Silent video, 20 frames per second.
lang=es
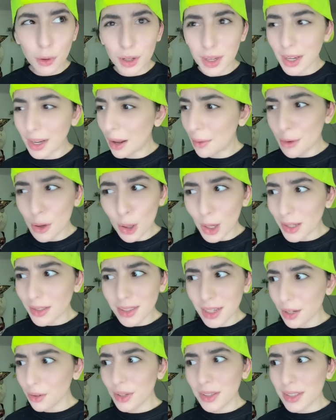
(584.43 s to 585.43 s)
la violencia no
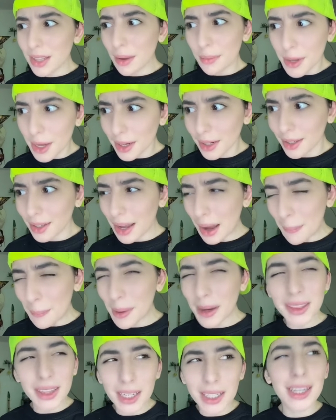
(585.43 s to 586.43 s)
está bien.
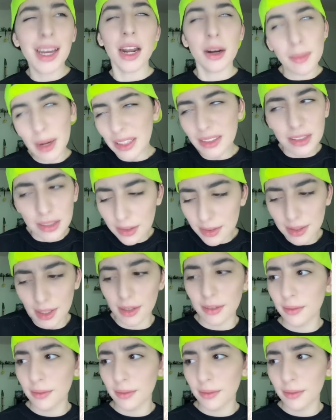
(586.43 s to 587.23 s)
Aparte, el karma existe.